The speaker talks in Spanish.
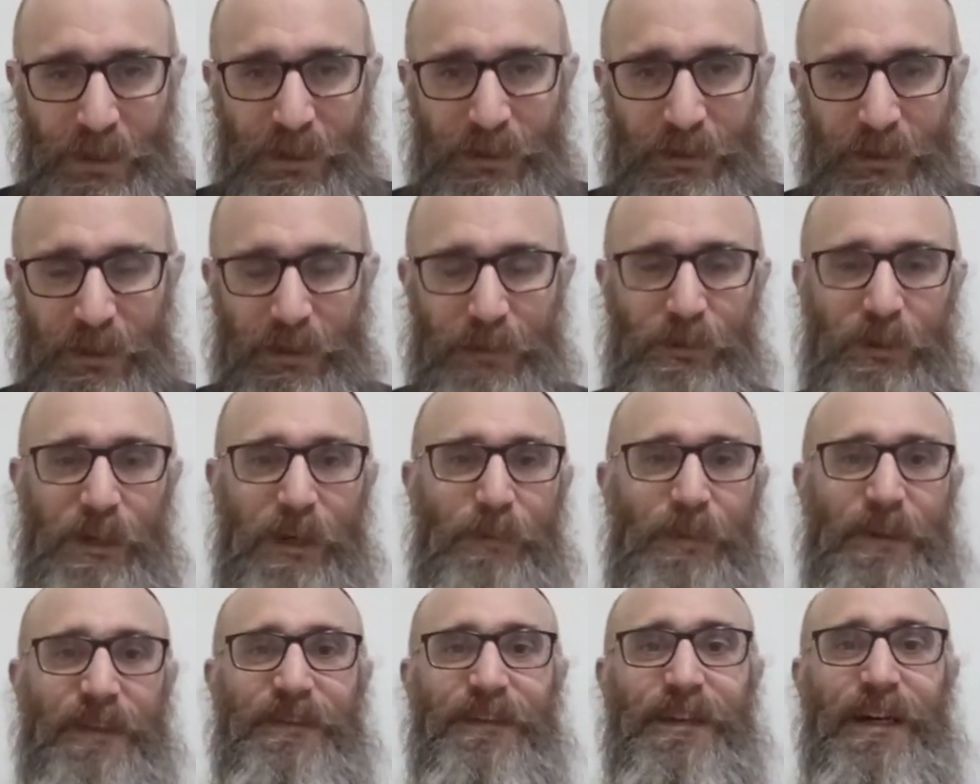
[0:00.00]
Tenemos que
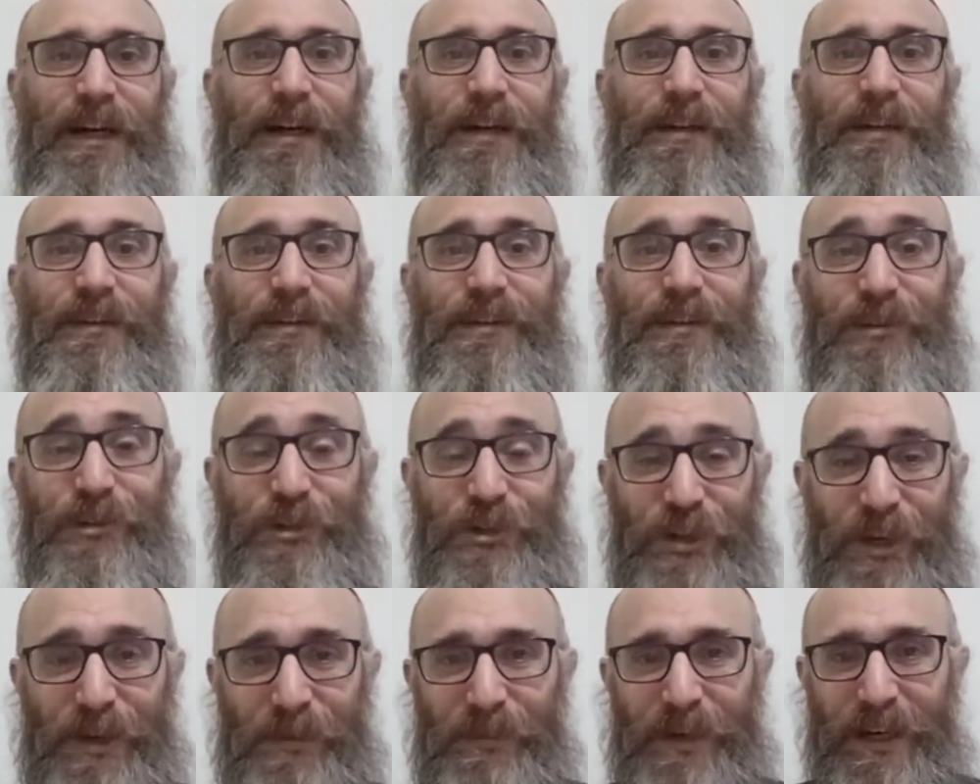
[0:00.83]
pensar que
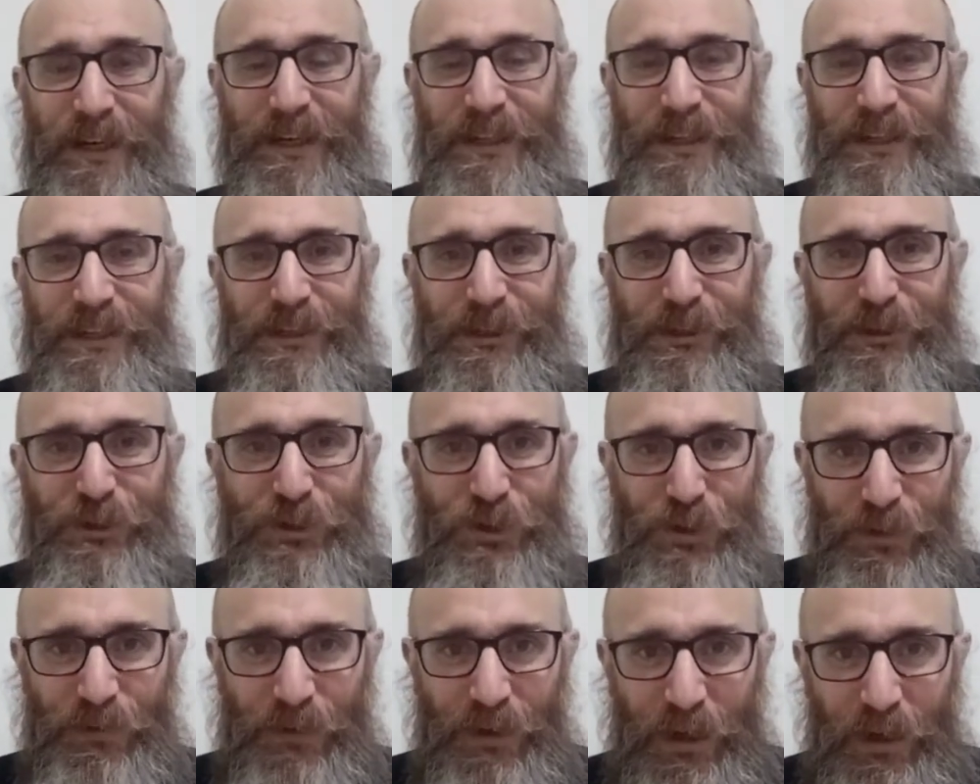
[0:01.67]
Shema Hirer
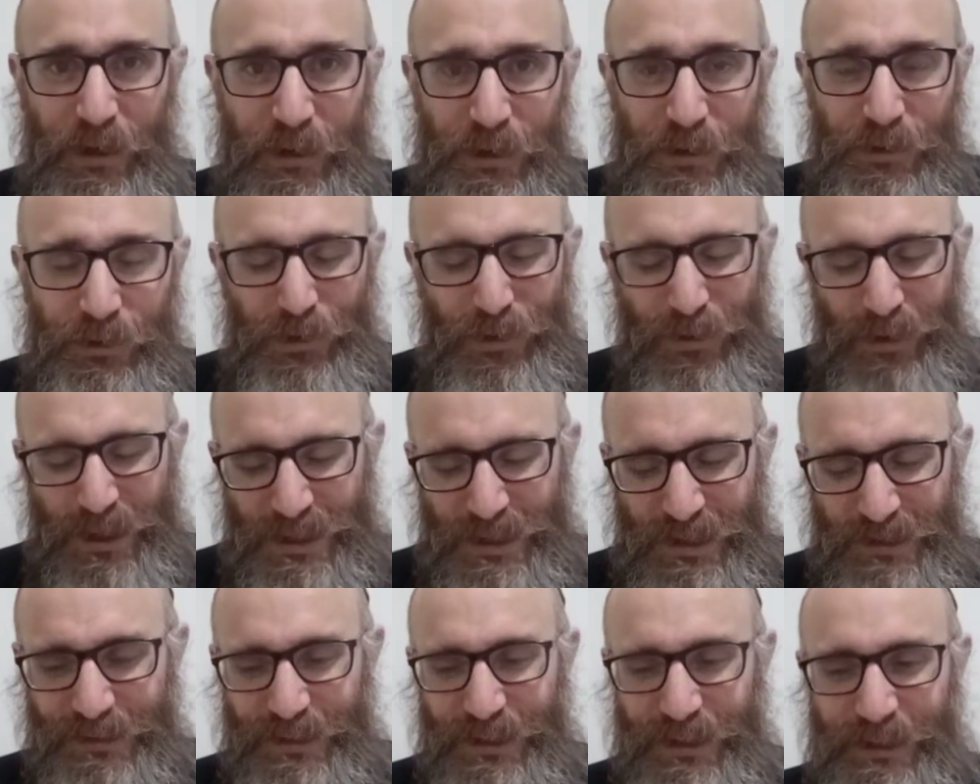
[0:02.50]
Chuba no
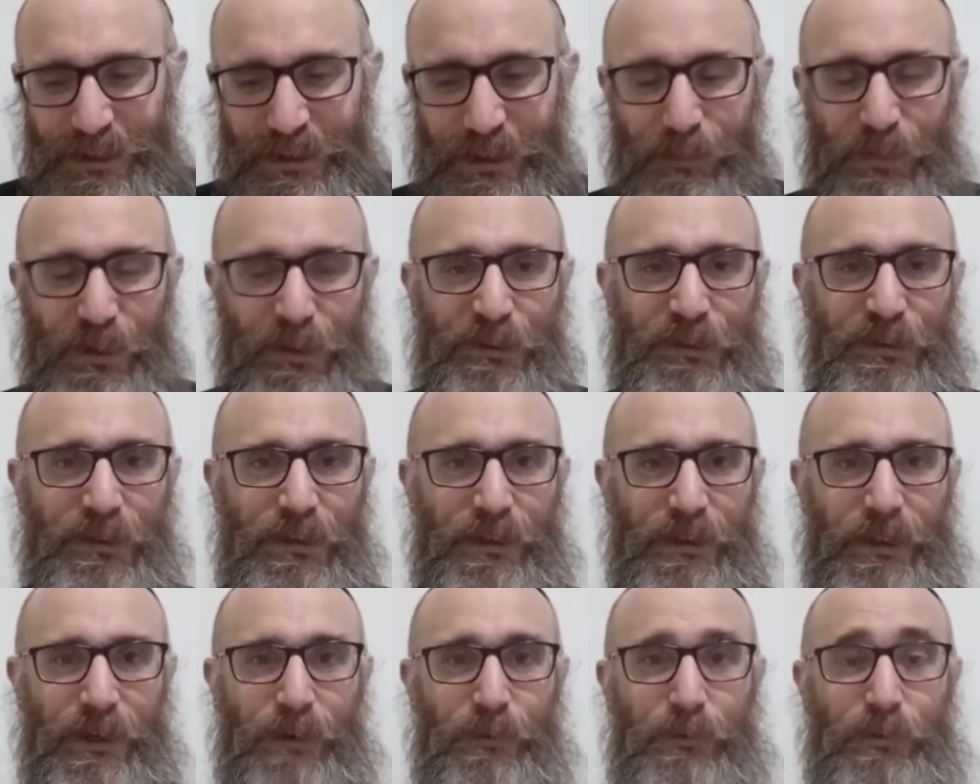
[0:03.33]
vaya a ser que esta
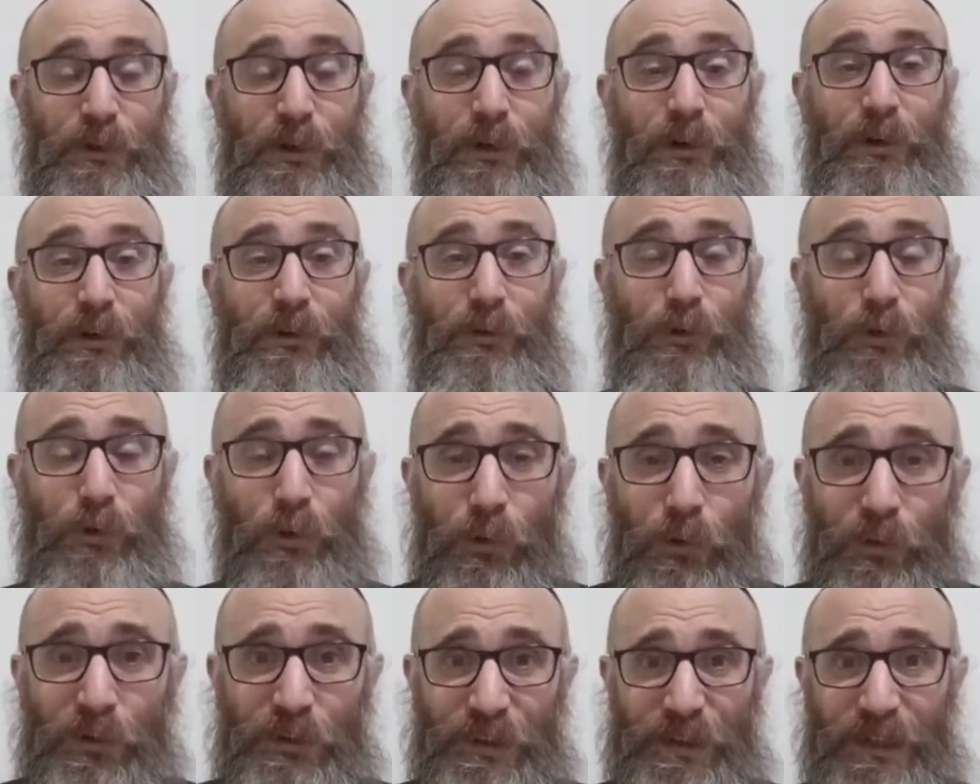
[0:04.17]
persona, uno lo
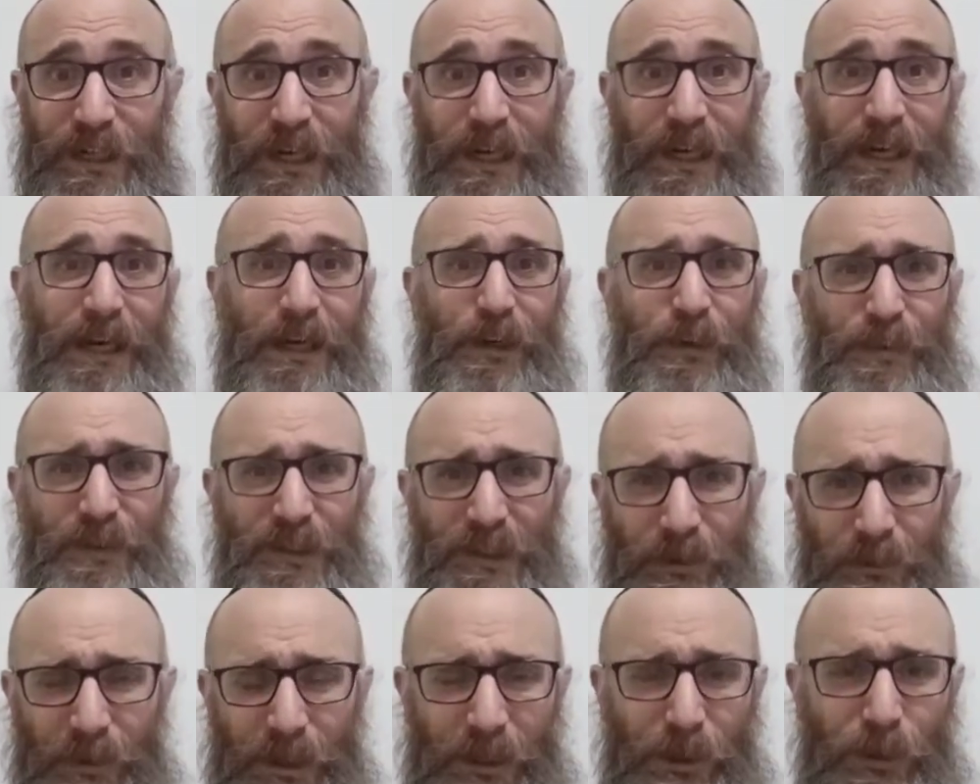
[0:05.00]
juzga al
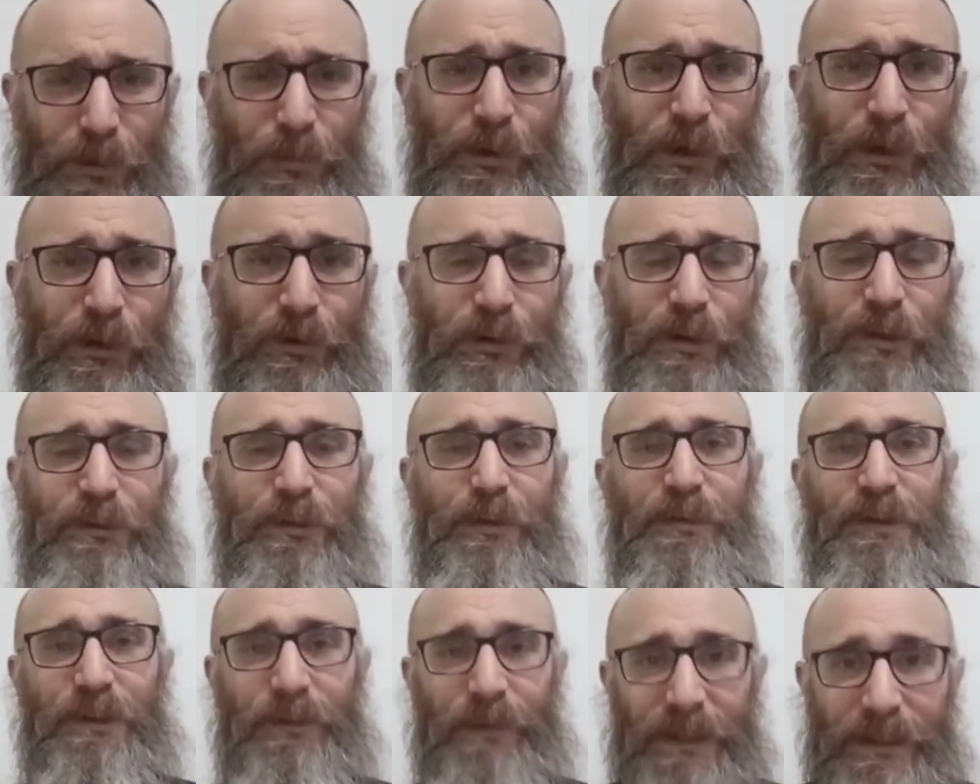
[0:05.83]
observarlo porque no es
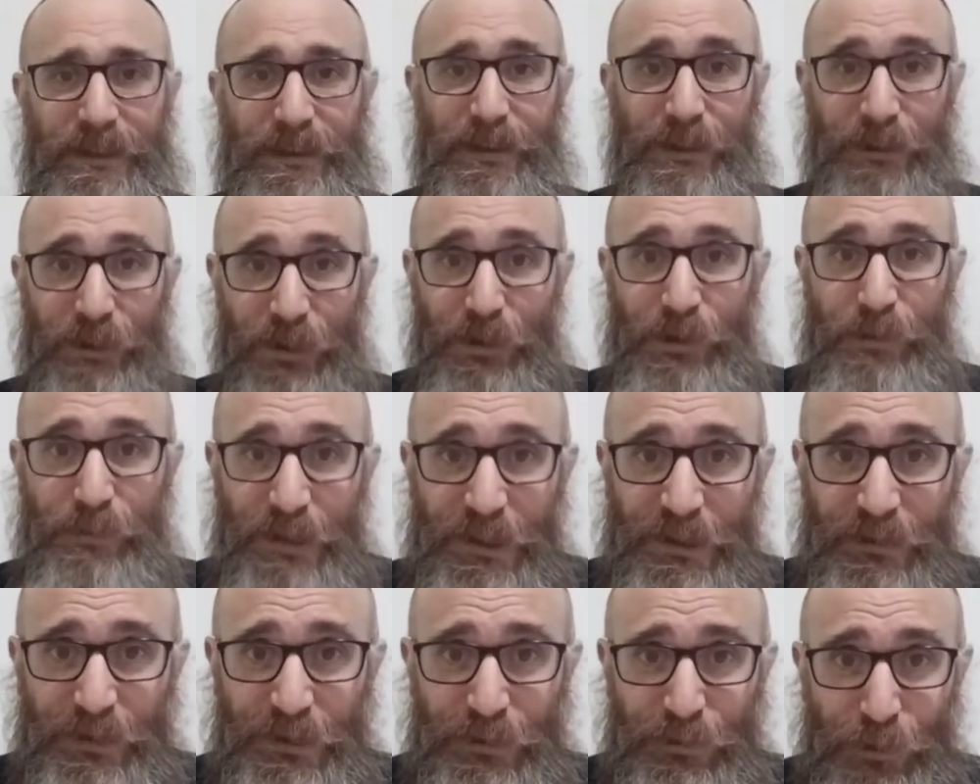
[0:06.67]
observante de torah
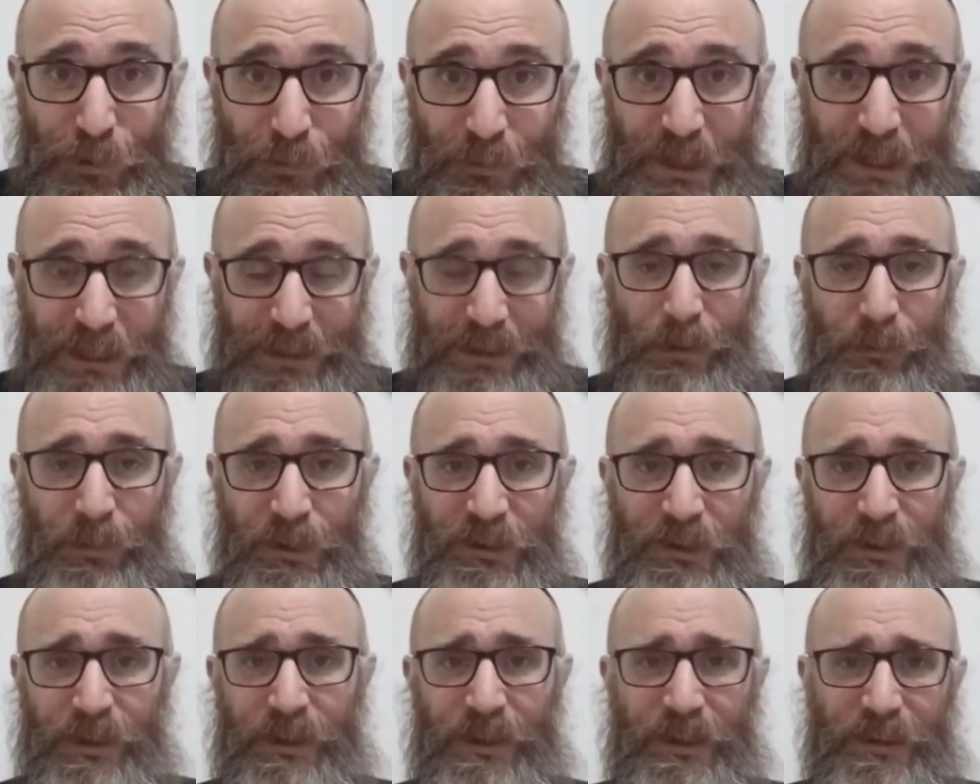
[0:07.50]
y uno mira a esta
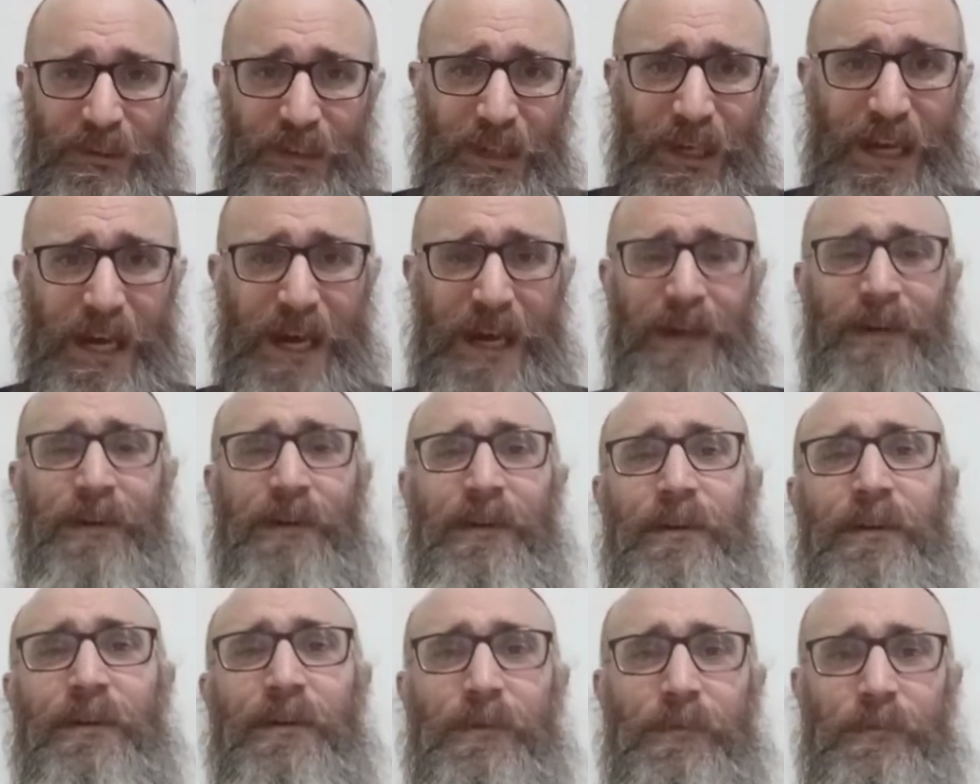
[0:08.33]
persona y dice, ah,
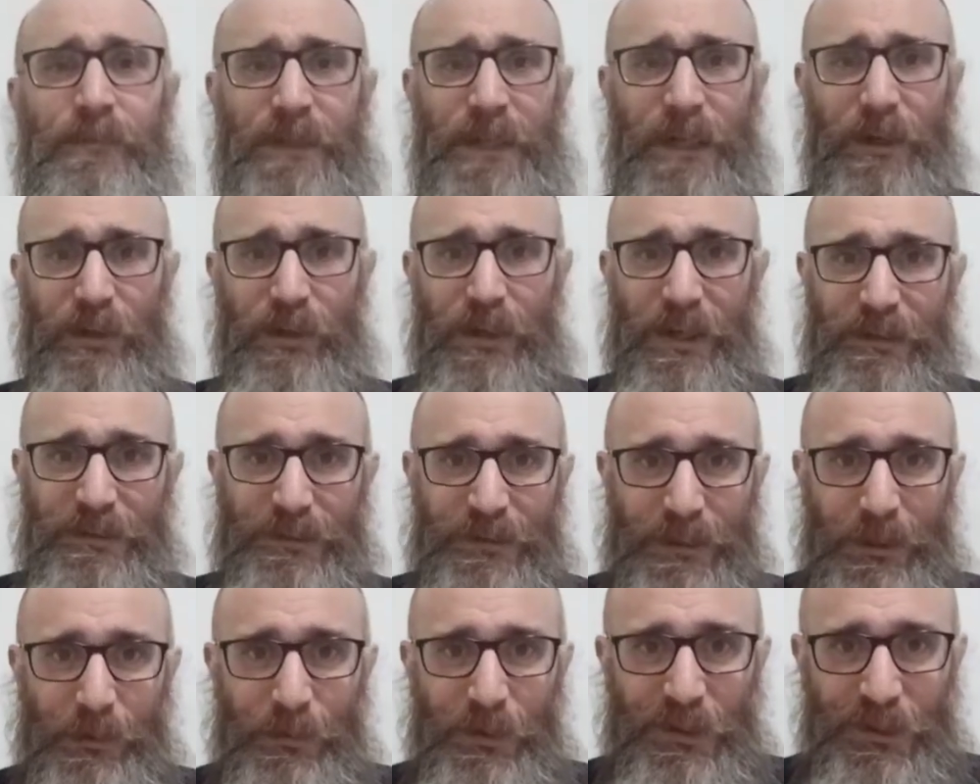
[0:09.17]
mira lo que hace
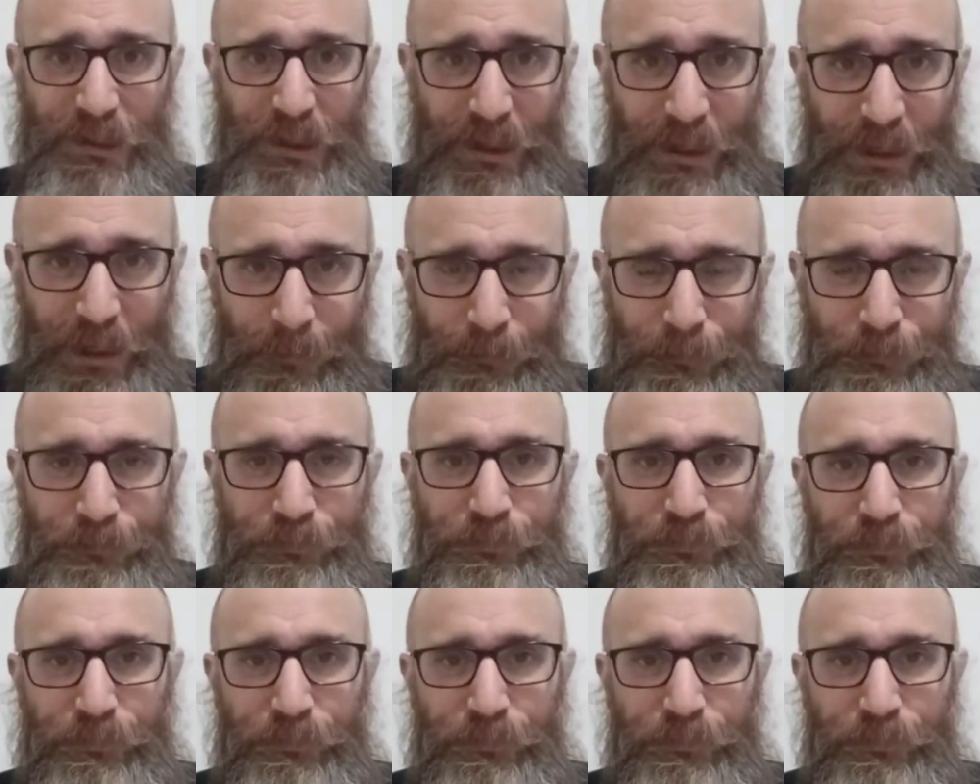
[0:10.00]
esta persona.